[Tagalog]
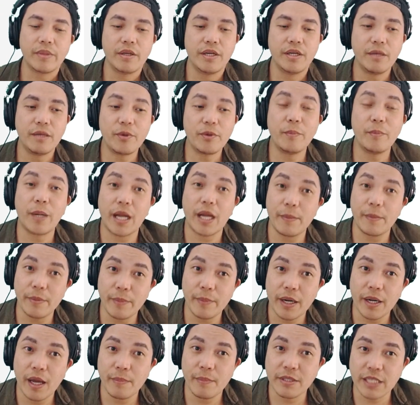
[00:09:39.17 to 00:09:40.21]
Yan po, maraming
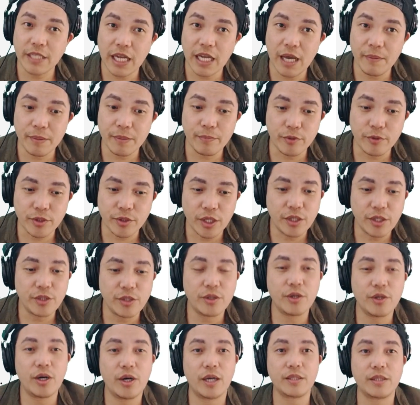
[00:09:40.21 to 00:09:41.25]
maraming salamat po sa
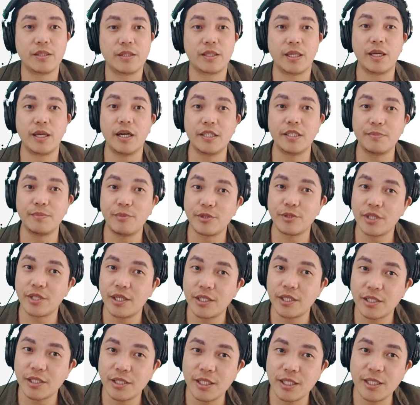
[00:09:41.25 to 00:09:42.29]
inyo at regards po sa
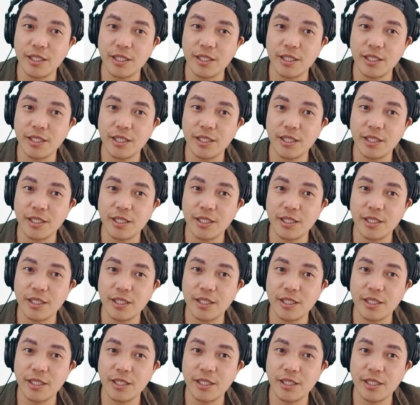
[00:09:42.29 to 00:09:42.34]
atin